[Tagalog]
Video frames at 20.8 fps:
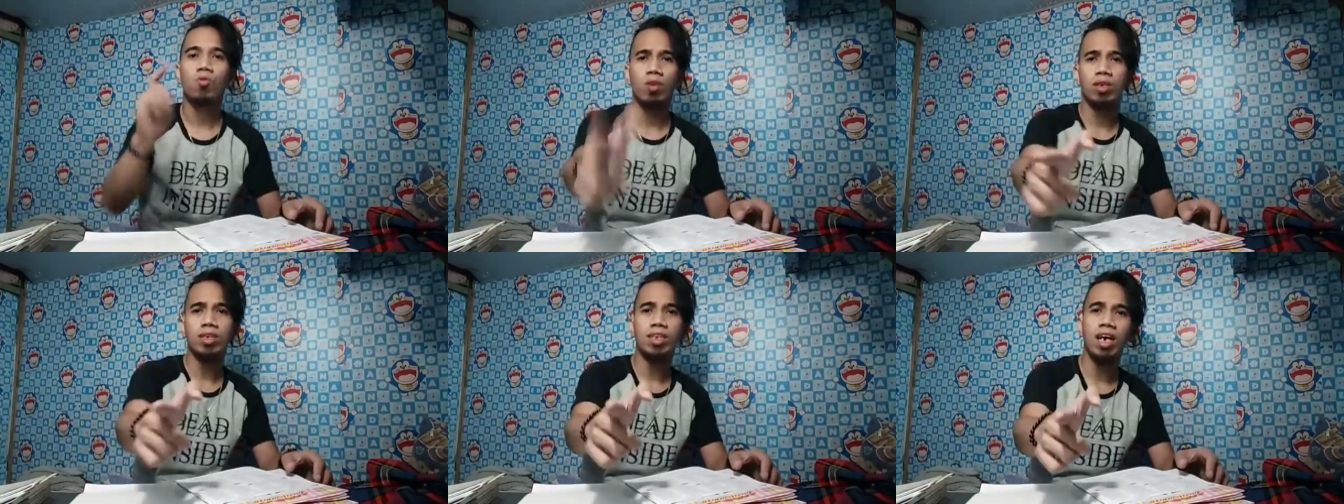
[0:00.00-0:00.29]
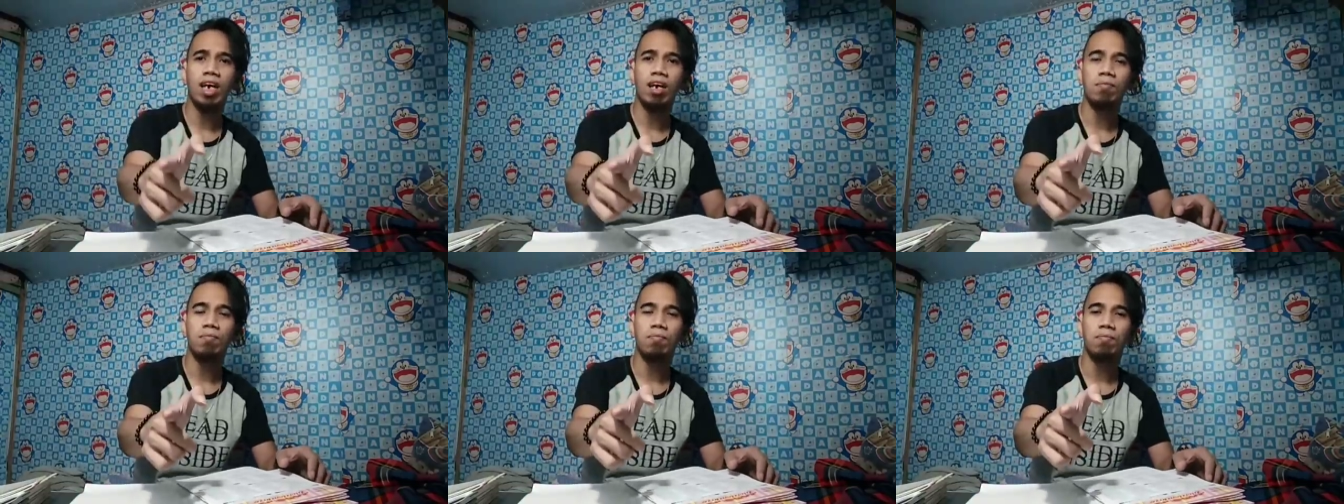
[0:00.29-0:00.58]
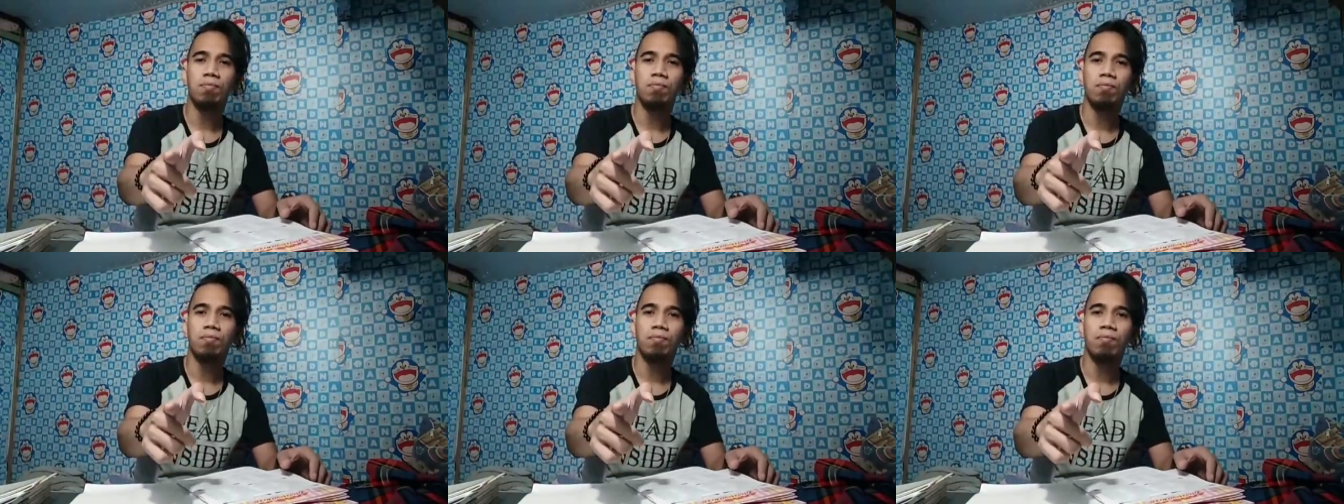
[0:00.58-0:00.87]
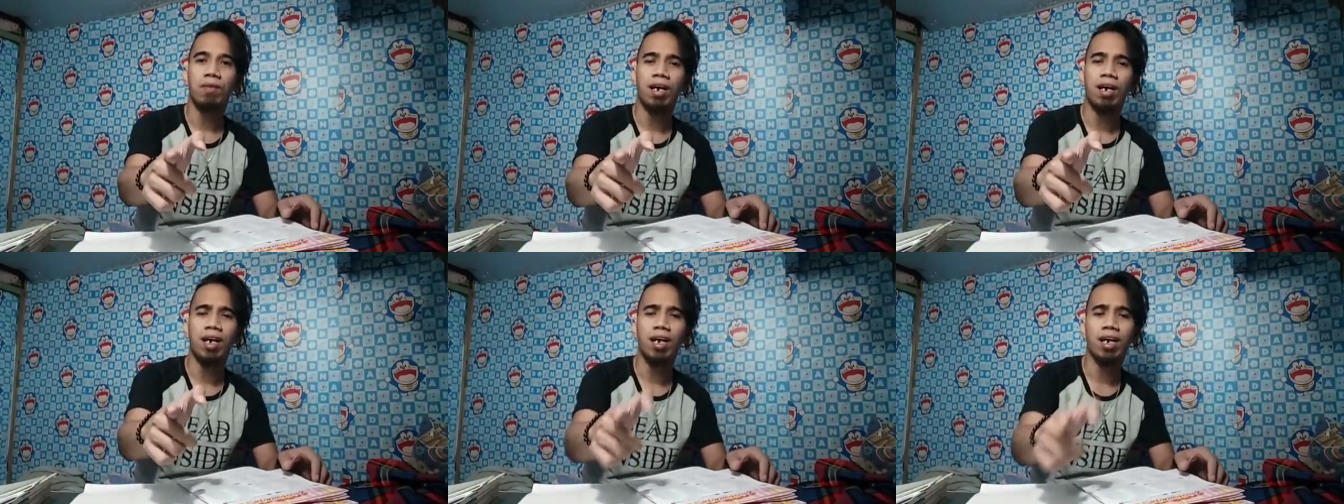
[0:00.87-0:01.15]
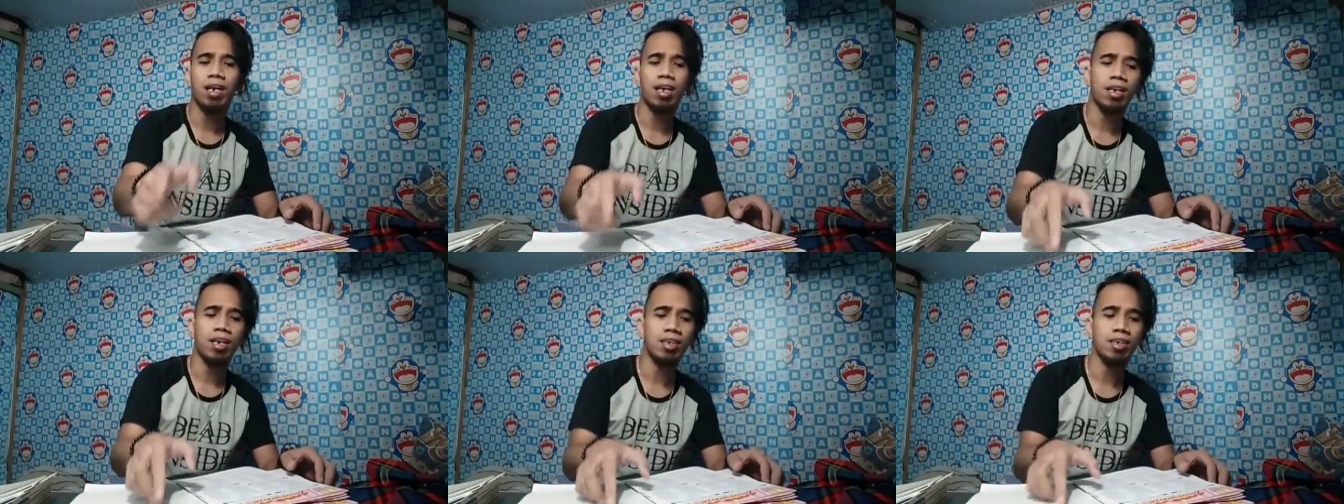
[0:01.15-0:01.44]
What's up, bayang
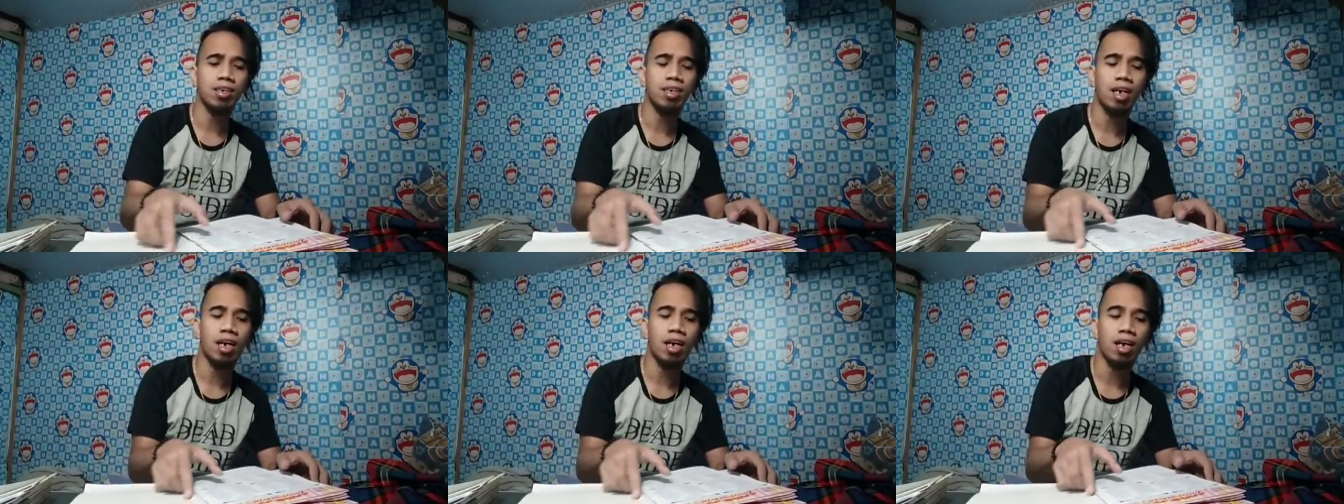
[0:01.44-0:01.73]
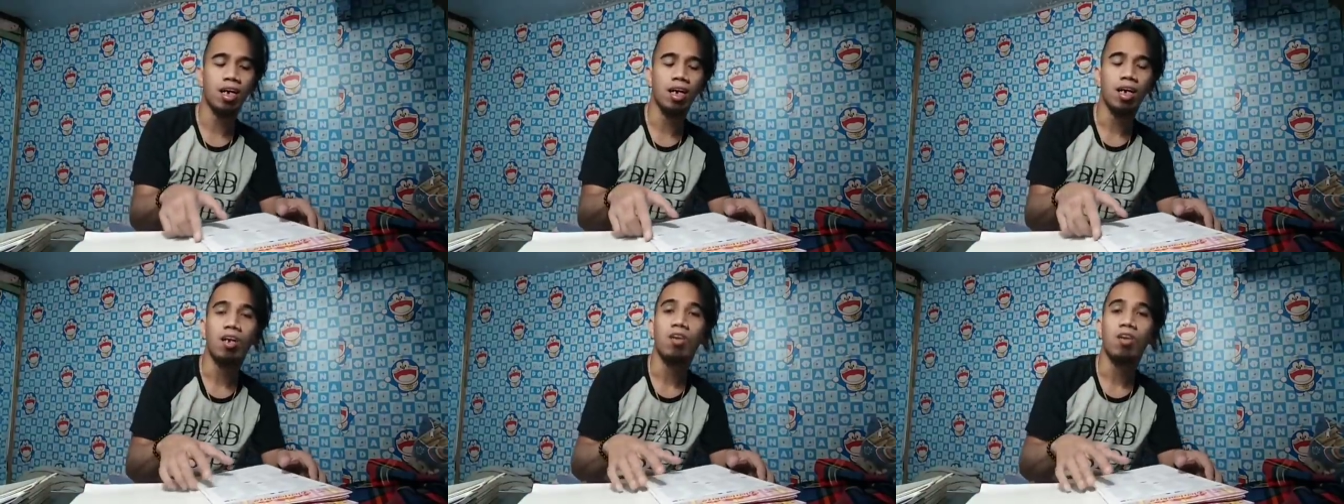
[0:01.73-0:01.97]
karerista?